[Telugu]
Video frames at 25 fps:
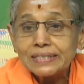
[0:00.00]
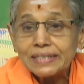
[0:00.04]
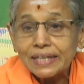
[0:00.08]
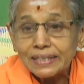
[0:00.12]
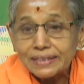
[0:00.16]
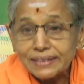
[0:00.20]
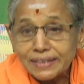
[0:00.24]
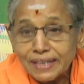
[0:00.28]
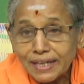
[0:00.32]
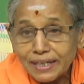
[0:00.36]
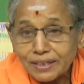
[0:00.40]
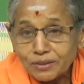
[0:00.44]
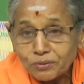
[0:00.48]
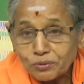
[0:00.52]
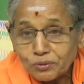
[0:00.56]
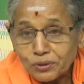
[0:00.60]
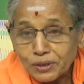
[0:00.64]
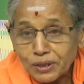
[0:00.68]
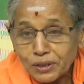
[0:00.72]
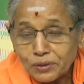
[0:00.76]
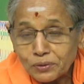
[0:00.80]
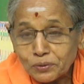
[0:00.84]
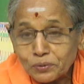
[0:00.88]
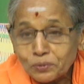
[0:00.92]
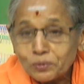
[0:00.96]
సంతానం
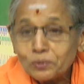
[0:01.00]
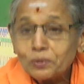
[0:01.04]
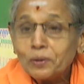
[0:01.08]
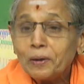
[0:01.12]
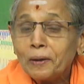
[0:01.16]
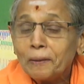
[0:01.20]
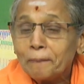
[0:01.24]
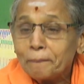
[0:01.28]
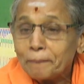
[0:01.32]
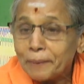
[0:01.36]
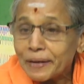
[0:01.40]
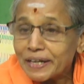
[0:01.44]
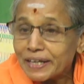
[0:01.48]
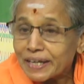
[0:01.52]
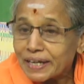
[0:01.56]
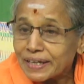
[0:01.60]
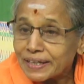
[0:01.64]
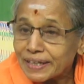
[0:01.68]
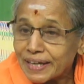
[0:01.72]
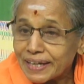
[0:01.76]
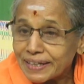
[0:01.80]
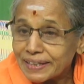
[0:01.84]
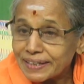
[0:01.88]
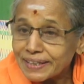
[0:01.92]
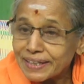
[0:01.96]
ఉన్నట్టు పిల్లలు
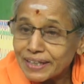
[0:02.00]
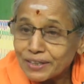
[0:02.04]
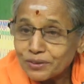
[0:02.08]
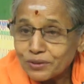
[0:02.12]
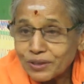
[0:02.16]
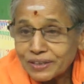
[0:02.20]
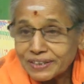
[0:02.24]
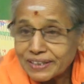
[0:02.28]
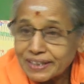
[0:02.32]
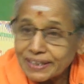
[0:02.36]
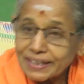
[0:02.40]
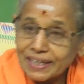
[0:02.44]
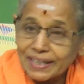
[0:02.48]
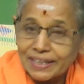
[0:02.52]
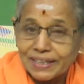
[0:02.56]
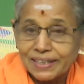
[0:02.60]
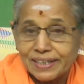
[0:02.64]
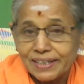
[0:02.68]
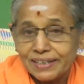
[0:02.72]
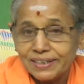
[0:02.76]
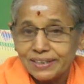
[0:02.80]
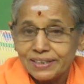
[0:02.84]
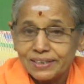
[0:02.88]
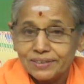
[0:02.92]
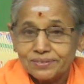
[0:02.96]
కలిగినట్లు అతను
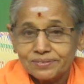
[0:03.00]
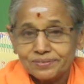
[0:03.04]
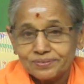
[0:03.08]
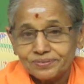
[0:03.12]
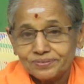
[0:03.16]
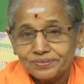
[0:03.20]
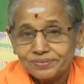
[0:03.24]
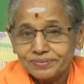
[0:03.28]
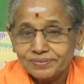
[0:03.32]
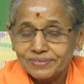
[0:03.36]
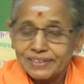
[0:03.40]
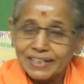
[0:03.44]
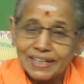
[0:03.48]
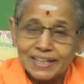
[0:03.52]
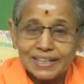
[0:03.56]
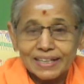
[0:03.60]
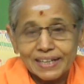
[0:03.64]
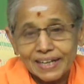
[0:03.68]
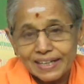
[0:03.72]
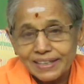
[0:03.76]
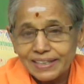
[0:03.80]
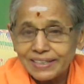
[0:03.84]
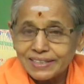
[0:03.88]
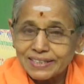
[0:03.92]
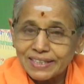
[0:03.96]
కలగంటాడు
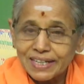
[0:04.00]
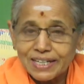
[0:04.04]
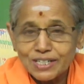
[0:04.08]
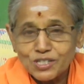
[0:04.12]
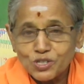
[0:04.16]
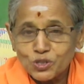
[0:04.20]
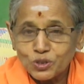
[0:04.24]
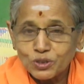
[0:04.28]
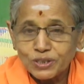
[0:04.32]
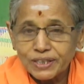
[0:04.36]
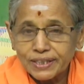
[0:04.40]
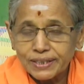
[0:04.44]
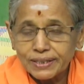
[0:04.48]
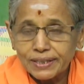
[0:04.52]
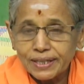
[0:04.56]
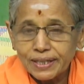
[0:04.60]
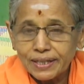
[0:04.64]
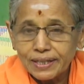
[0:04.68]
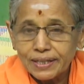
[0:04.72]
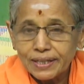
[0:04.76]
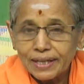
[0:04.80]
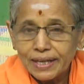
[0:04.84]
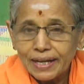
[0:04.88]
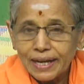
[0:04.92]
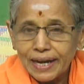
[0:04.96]
కలకనే ఛాన్స్ ఉంది కదా
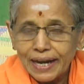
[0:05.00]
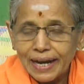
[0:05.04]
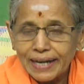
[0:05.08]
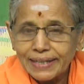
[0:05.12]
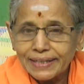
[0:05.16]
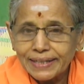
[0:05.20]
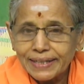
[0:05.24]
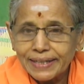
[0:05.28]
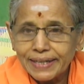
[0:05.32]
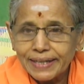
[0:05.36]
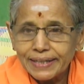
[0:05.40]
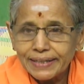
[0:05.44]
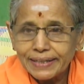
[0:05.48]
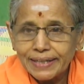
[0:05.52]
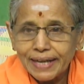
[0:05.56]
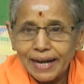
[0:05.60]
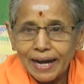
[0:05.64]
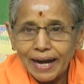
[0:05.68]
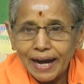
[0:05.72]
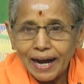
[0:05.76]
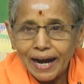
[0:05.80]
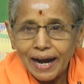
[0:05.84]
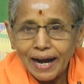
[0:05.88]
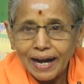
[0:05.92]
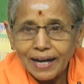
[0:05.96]
అంటే ఏంటి
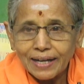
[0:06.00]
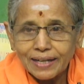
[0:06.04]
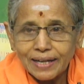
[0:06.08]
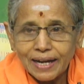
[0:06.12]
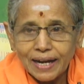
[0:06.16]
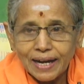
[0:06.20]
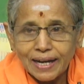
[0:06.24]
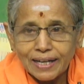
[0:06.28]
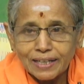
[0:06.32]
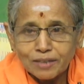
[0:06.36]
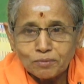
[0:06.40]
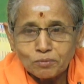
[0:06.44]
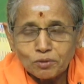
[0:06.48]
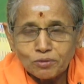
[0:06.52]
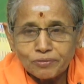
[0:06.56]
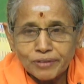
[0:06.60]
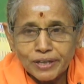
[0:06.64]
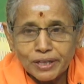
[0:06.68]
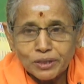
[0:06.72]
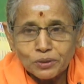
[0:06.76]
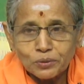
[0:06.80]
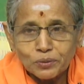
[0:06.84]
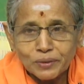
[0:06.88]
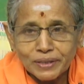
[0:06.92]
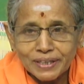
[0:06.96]
ఆ కాలము
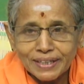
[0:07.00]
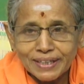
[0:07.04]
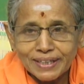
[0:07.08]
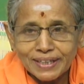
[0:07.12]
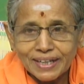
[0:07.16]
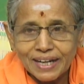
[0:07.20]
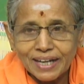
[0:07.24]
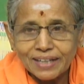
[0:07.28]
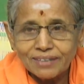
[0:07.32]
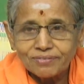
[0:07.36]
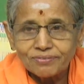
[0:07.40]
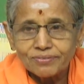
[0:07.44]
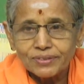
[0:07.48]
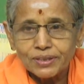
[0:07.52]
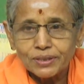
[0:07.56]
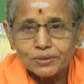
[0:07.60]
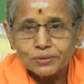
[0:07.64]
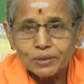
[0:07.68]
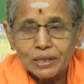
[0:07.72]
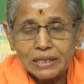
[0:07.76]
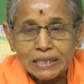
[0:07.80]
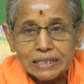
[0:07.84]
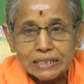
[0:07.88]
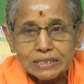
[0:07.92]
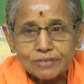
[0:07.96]
వేరు ఈ కాలం వేరు
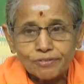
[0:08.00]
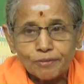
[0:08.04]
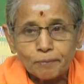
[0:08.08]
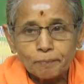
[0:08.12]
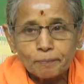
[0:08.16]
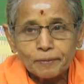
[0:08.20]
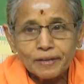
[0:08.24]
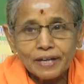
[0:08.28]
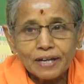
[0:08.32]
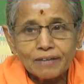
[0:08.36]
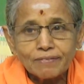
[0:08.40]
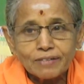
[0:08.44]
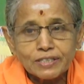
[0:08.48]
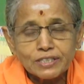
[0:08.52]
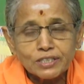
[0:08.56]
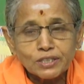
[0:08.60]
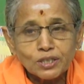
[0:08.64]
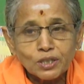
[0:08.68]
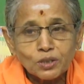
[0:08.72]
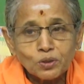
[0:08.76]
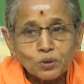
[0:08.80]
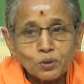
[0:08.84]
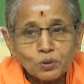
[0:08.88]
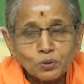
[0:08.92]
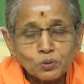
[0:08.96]

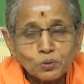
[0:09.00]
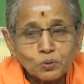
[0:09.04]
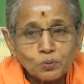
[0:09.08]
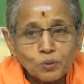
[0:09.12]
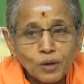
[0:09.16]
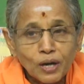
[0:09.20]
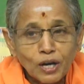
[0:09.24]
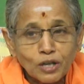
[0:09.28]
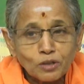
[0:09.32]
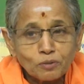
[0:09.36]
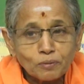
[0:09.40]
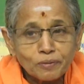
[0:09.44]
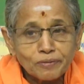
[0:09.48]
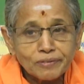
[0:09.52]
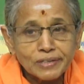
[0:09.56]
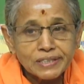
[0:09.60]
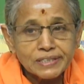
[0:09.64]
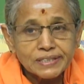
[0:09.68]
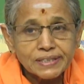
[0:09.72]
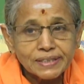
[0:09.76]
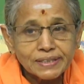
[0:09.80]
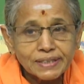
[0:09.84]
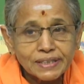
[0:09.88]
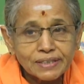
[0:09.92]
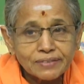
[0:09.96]
స్వప్నావస్థలో నువ్వు
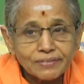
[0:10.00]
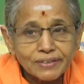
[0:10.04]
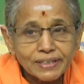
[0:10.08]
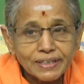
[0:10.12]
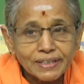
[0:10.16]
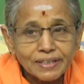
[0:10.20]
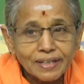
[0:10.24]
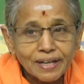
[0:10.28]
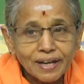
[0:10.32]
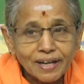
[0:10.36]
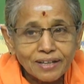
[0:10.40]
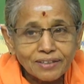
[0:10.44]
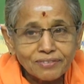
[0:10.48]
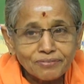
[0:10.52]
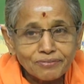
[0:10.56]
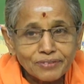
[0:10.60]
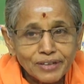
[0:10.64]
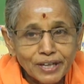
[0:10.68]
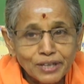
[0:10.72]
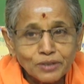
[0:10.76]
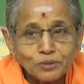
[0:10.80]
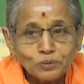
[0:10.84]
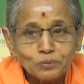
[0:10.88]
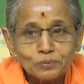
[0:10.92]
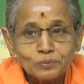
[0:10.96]
అనుభవించేటటువంటి కాలం
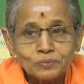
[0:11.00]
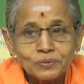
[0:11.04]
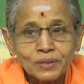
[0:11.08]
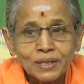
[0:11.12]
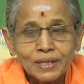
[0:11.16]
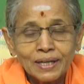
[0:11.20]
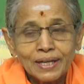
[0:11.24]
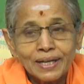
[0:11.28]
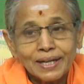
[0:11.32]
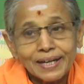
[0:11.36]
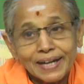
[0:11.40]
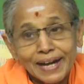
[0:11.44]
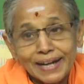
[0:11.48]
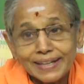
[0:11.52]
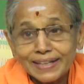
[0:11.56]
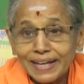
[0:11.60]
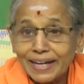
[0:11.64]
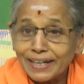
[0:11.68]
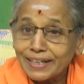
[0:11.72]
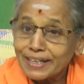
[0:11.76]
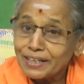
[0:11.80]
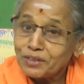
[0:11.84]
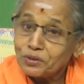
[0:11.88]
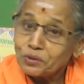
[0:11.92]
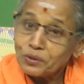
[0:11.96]
వేరు కానీ
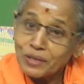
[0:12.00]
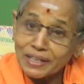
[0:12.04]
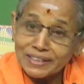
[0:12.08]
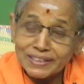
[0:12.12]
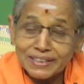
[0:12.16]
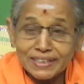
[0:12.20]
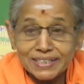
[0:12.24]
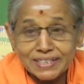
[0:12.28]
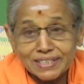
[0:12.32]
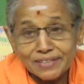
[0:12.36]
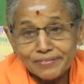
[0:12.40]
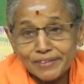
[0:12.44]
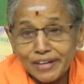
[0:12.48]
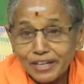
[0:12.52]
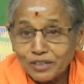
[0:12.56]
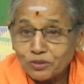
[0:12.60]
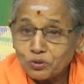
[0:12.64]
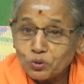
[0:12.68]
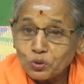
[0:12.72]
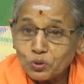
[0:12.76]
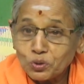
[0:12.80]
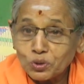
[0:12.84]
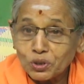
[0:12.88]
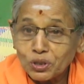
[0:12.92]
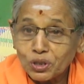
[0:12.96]
అక్కడ కూడా అది నిజమే
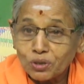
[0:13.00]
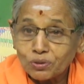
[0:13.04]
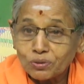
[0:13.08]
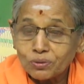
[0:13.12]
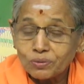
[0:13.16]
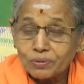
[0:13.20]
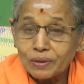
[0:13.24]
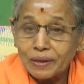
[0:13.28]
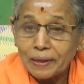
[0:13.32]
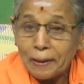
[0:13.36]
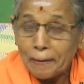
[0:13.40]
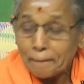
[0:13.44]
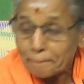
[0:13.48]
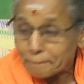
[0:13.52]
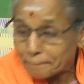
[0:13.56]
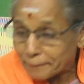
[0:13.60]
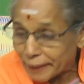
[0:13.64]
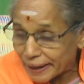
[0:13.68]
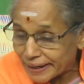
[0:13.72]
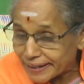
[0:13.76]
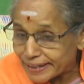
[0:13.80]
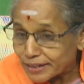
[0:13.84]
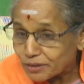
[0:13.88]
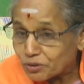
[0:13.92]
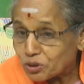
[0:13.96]
అనుకుంటున్నావు
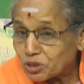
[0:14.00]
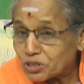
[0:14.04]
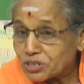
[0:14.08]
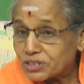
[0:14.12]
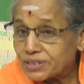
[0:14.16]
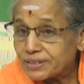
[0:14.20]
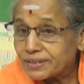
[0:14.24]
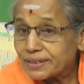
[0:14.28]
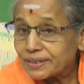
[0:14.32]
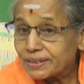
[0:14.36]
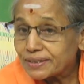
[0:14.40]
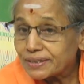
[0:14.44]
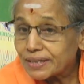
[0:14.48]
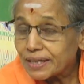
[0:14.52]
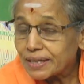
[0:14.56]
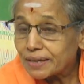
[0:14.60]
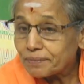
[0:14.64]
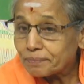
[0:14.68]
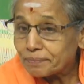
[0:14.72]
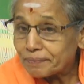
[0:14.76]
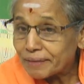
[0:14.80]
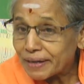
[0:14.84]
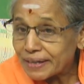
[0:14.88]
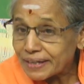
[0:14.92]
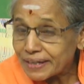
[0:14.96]
బయటకు వచ్చిన తర్వాత
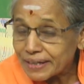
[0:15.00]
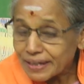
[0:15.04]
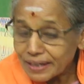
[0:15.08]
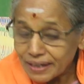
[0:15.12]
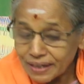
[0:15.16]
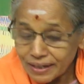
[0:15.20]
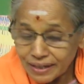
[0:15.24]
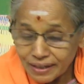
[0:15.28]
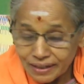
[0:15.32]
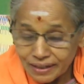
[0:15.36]
మళ్ళా